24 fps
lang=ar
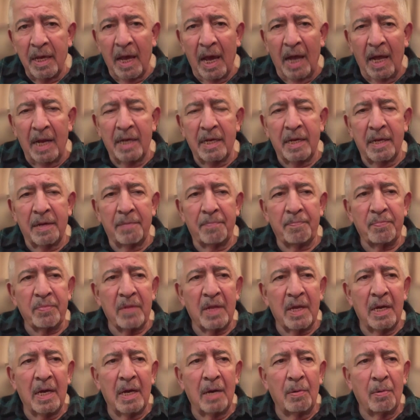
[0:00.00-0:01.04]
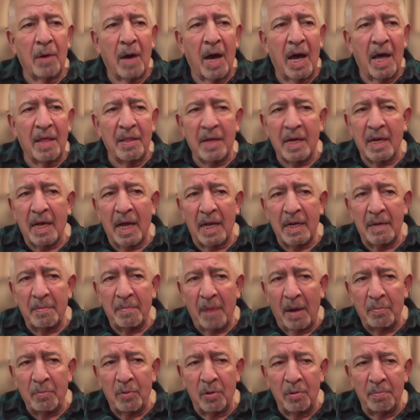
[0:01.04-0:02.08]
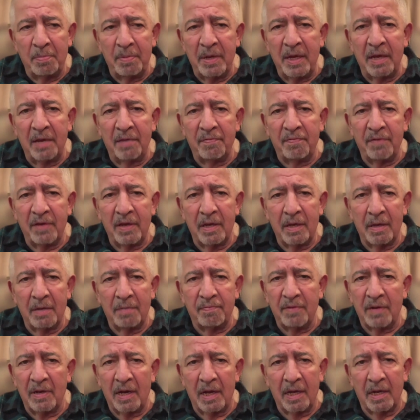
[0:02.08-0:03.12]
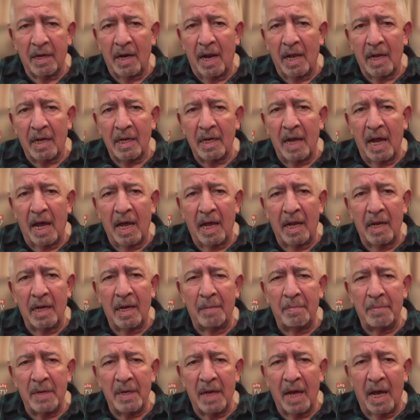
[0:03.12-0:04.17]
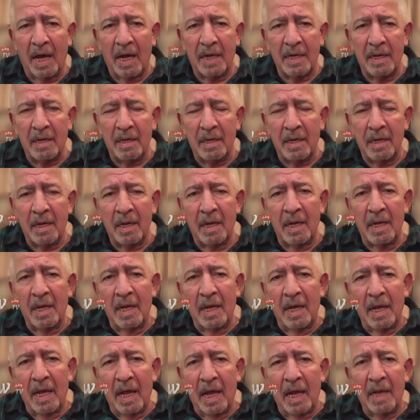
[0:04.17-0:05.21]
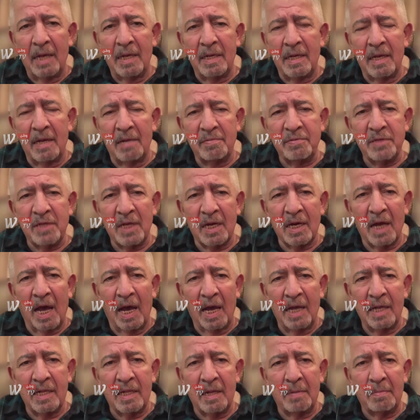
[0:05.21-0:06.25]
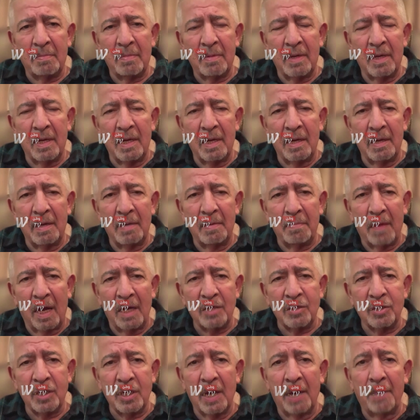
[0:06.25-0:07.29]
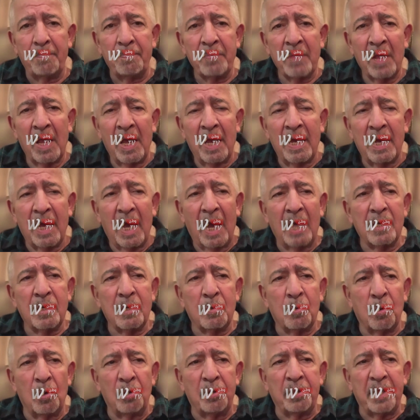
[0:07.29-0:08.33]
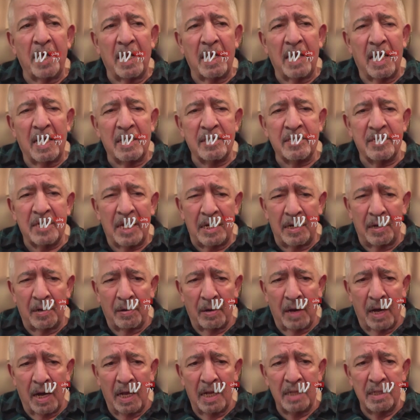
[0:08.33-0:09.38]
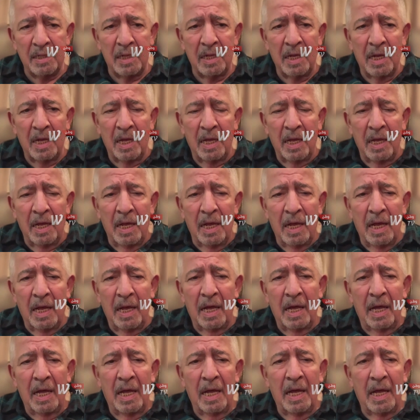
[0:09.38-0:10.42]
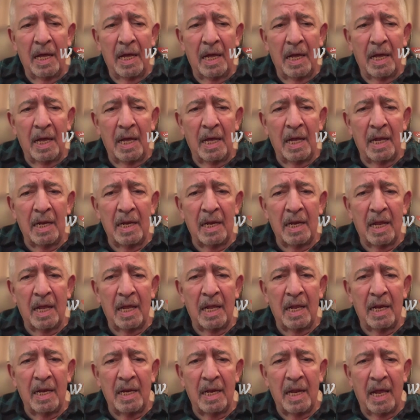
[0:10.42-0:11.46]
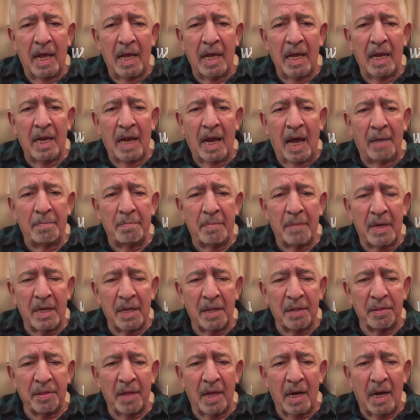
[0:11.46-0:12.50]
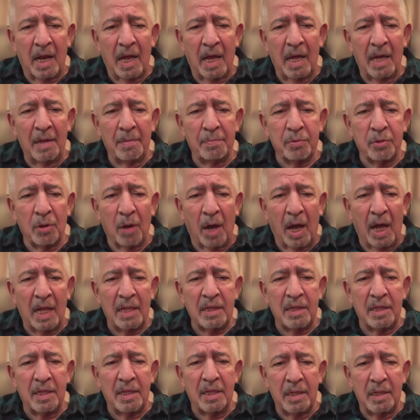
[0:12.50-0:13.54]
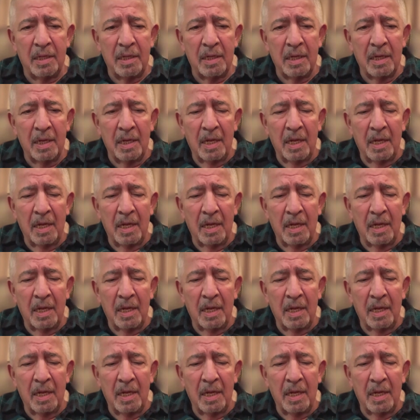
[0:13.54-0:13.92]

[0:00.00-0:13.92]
يعني آه، وهذا كان معمول به في زين. العراق لا أعلم الآن هل هل نفس القاعدة آه، ماشية يعني كل ثلاث سنوات آه، الهيئة العامة للضرائب تحدد